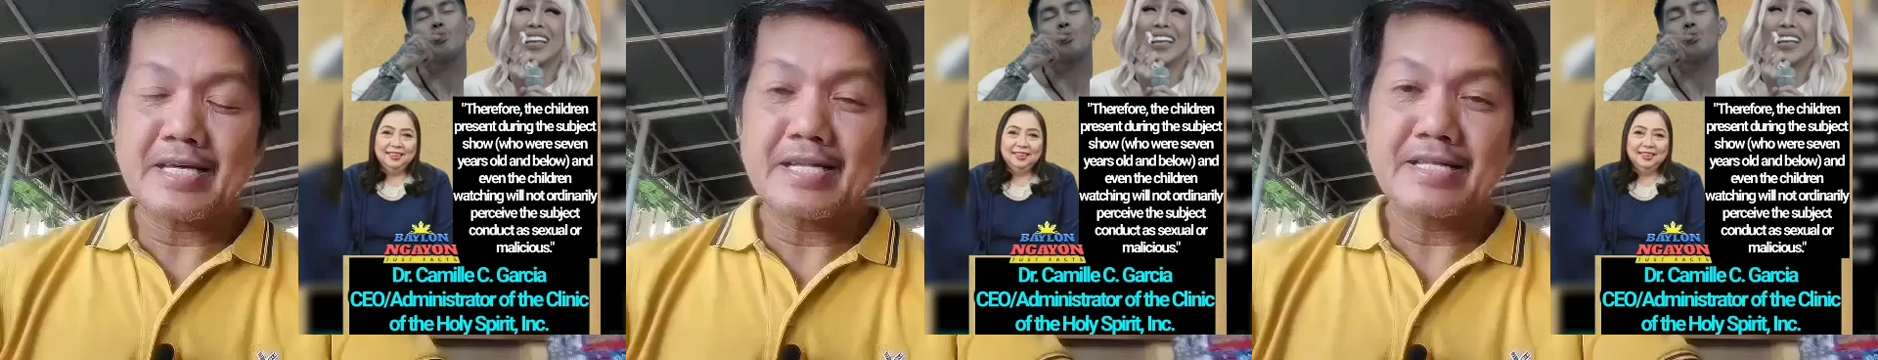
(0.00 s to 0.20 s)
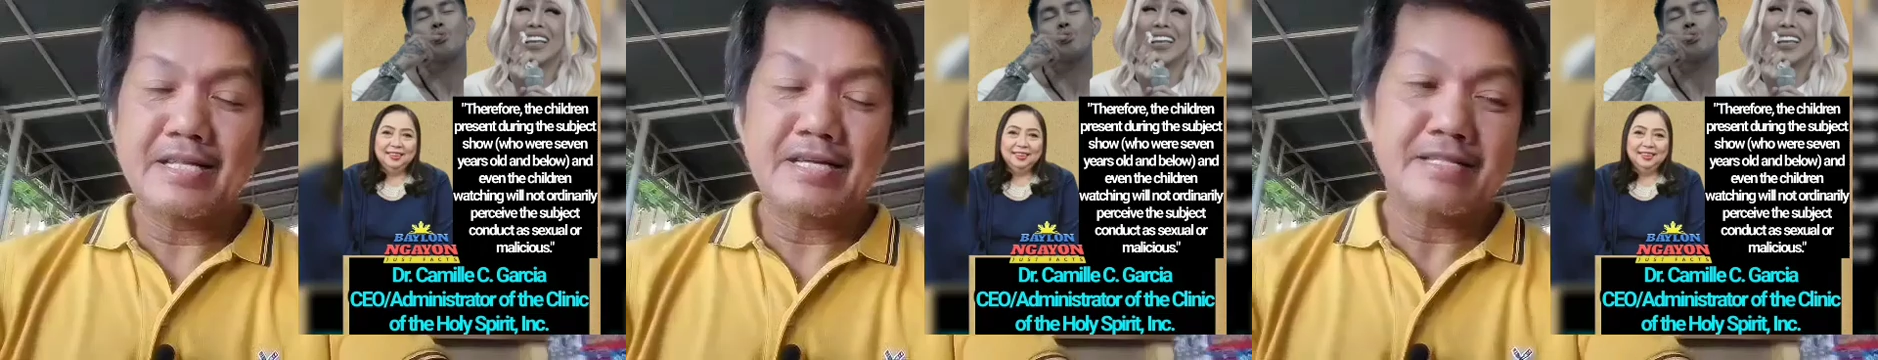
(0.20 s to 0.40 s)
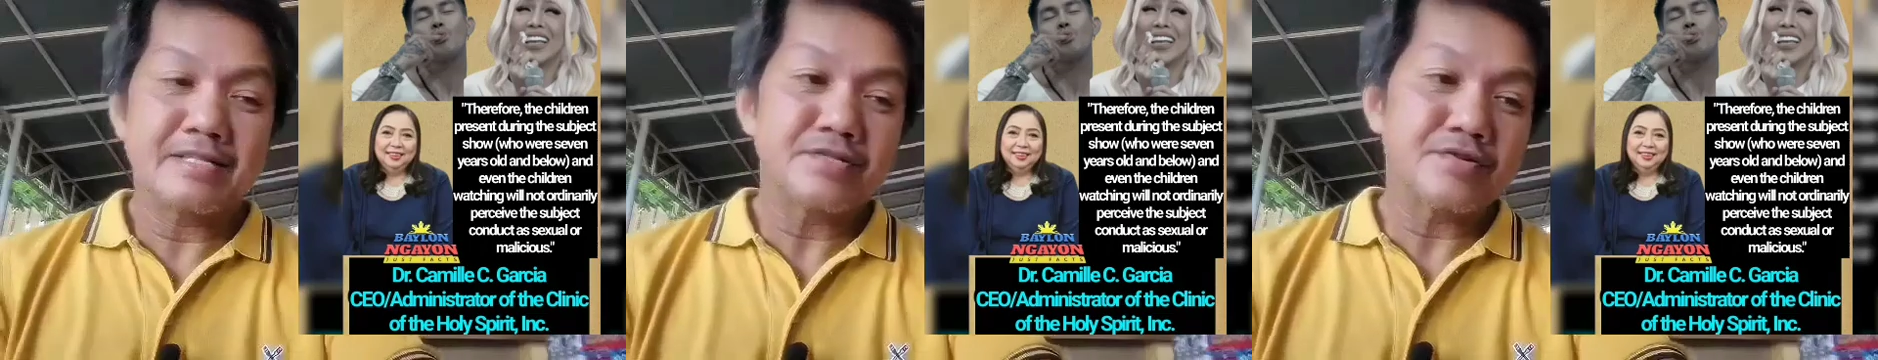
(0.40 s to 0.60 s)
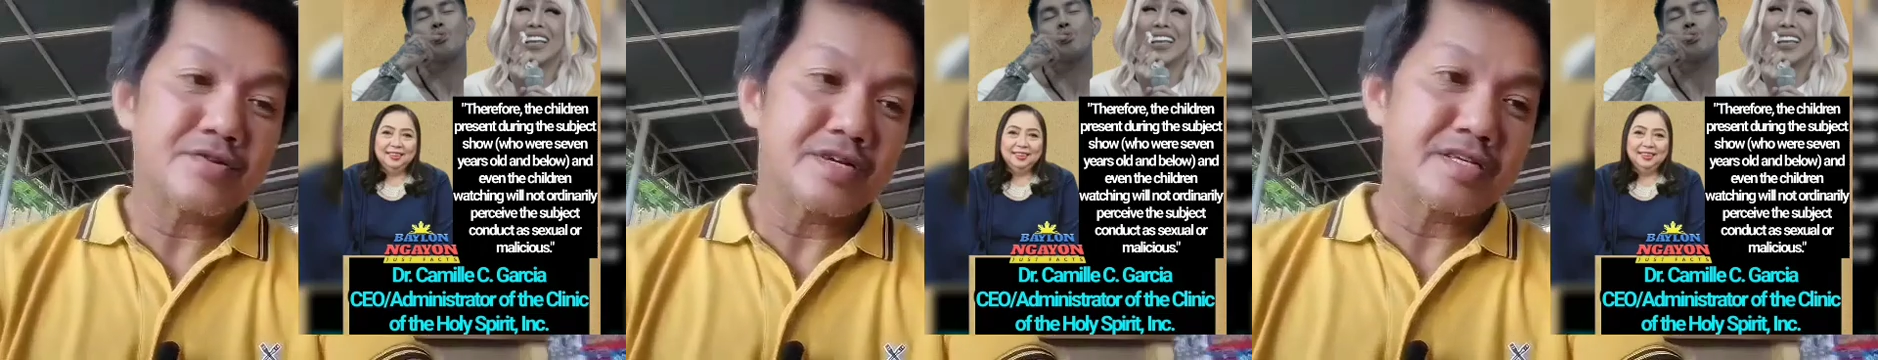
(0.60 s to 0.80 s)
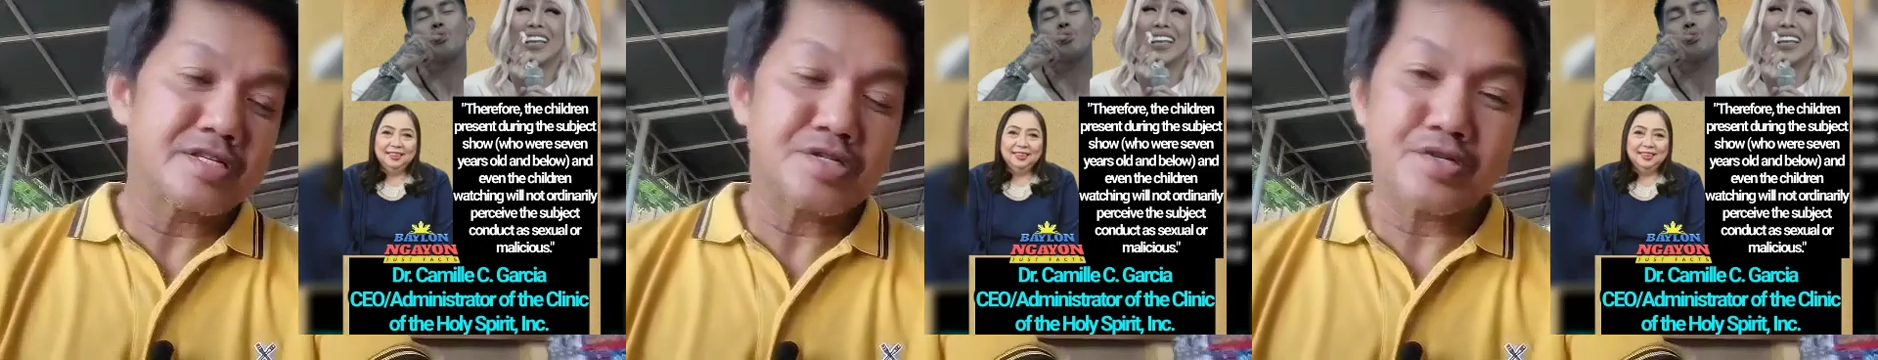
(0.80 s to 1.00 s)
Balikan lang natin
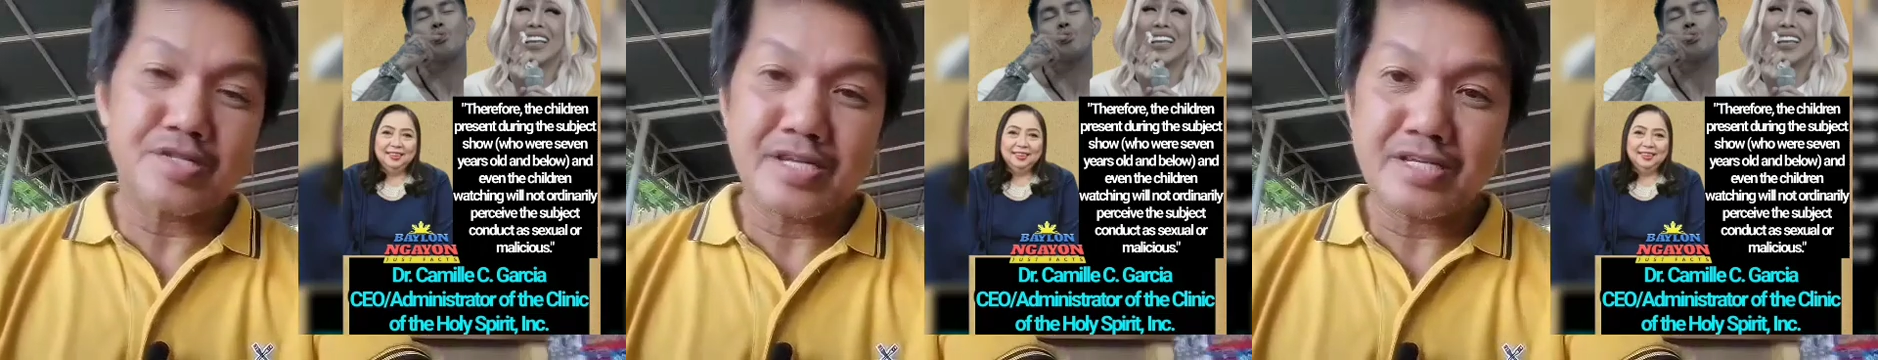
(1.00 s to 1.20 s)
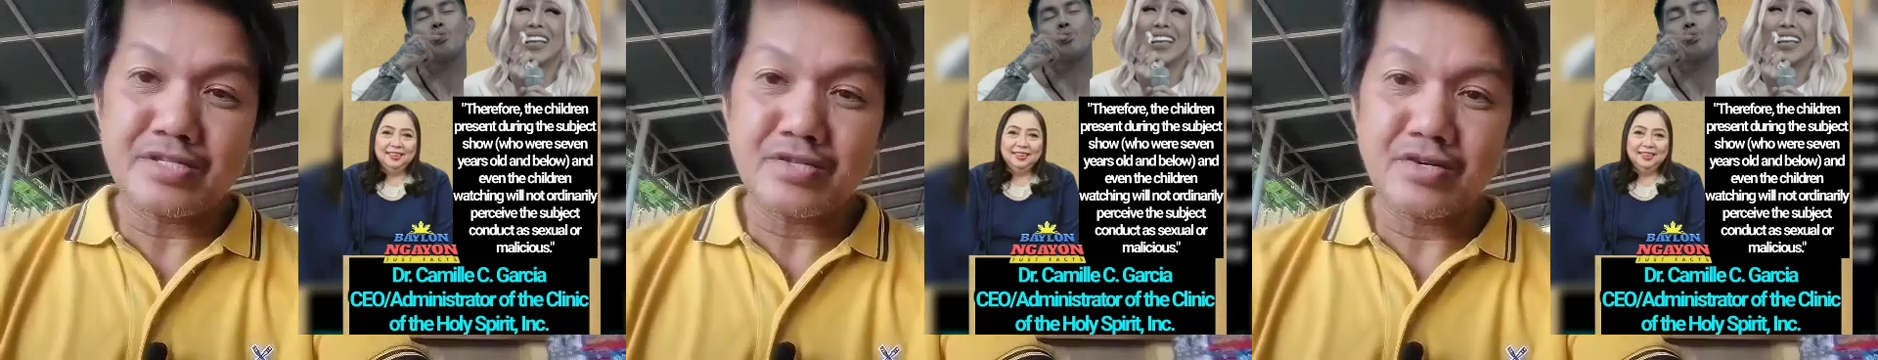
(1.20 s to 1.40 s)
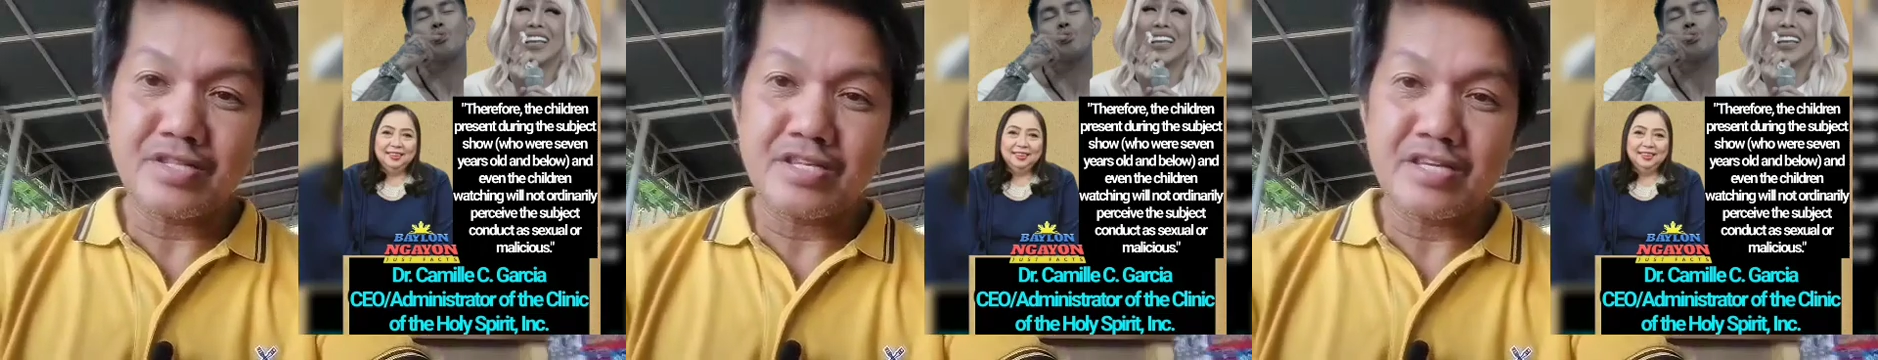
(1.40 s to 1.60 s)
tong issue na ito